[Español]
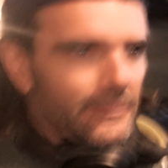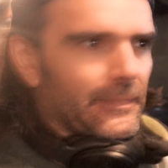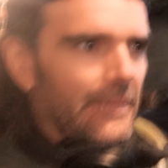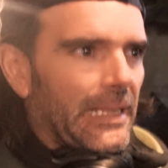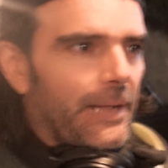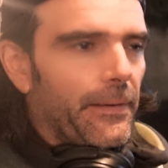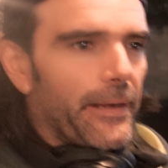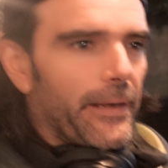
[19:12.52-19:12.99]

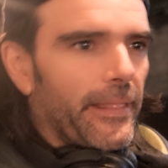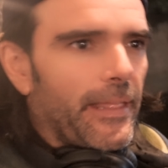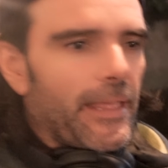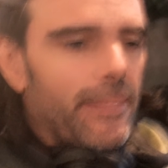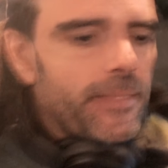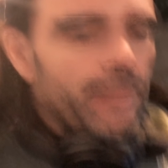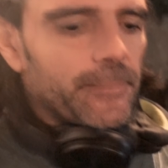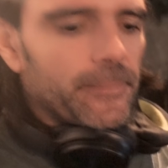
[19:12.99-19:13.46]
La verdad
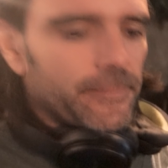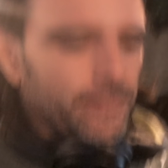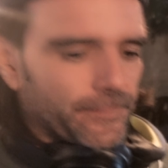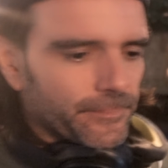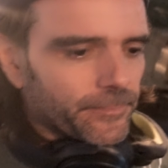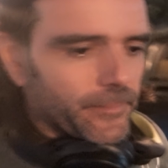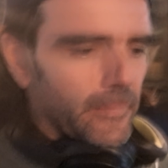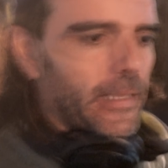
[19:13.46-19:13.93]

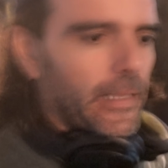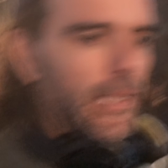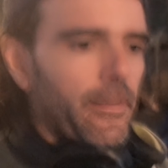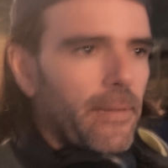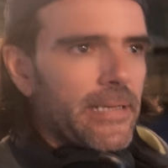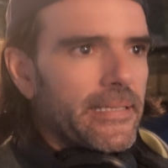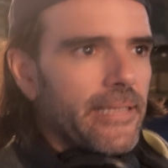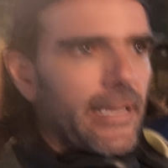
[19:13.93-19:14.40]
que
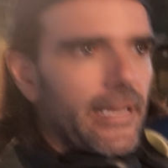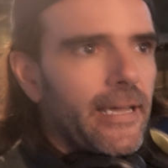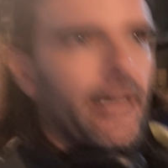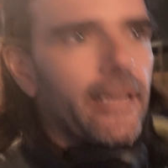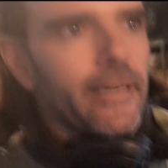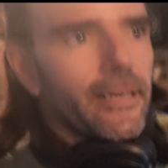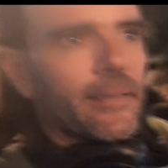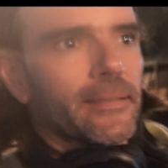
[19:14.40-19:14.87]
va a
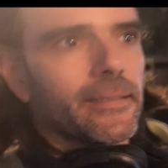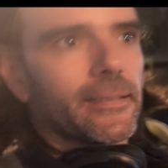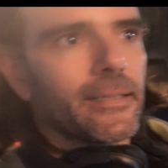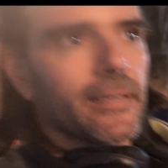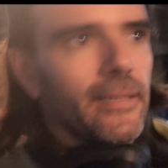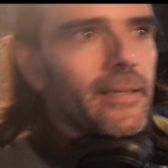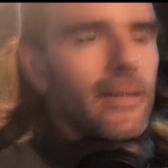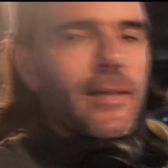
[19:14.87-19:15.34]
estar
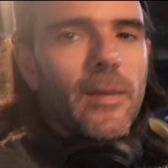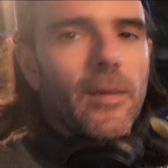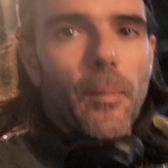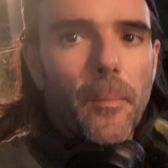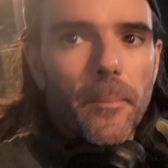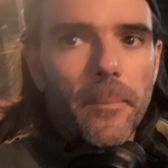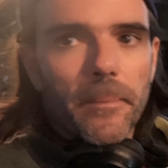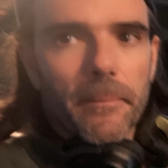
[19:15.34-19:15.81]

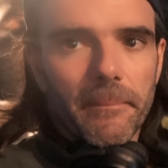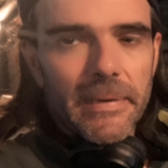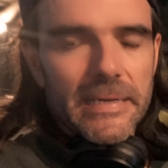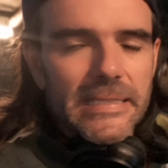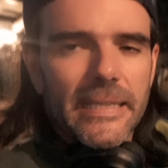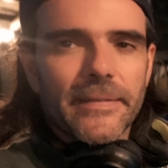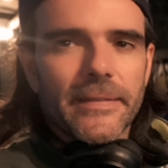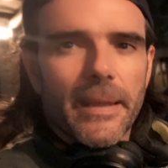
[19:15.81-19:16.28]

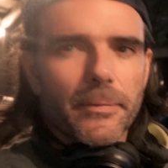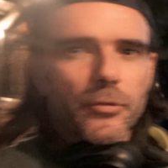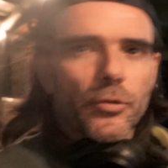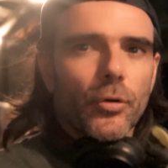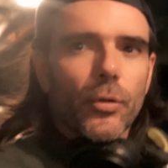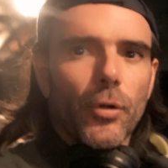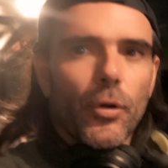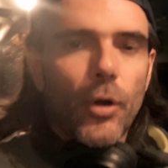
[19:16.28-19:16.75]
bastante
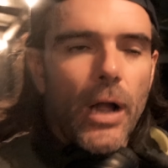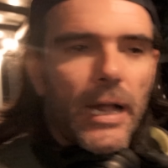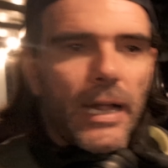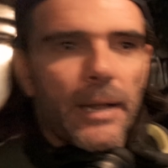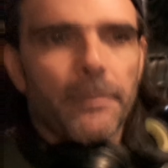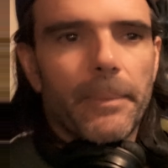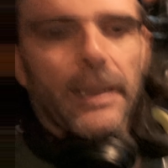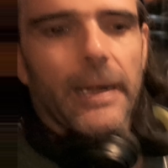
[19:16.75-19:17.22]
absurdo
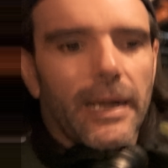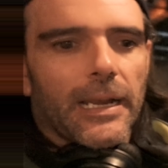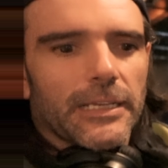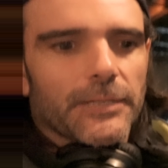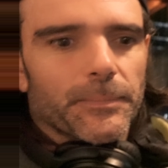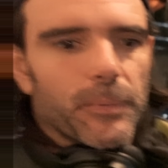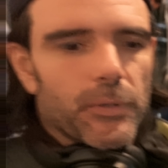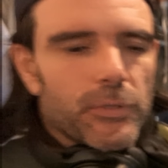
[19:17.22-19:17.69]
acampar en los
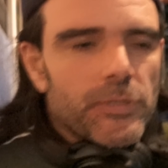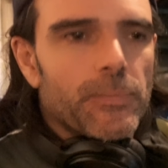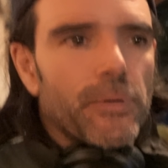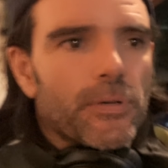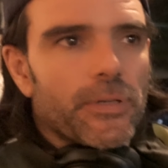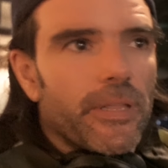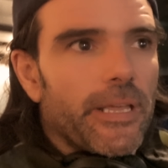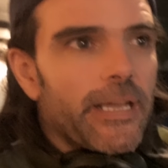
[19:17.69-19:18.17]

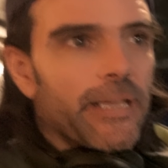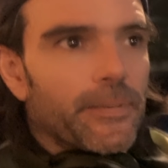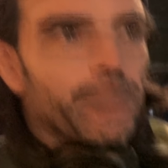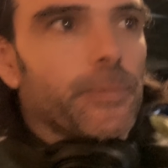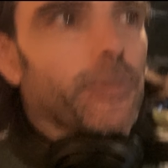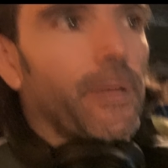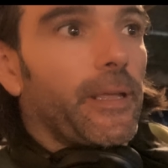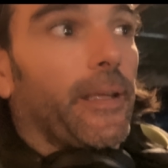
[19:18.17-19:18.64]
próximos días
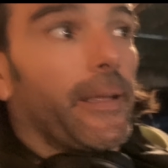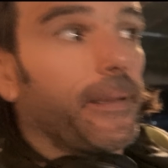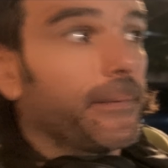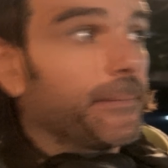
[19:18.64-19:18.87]
porque